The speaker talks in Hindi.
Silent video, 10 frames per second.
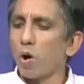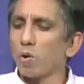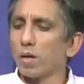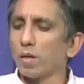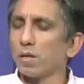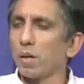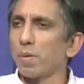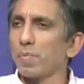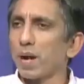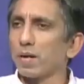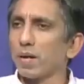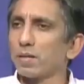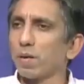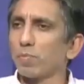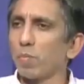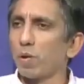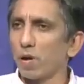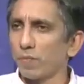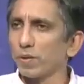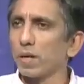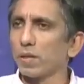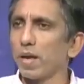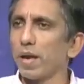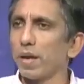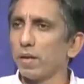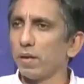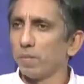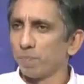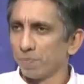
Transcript: होगा ना जब इमरान खान साहब तो मुखालफत करते आए हैं ना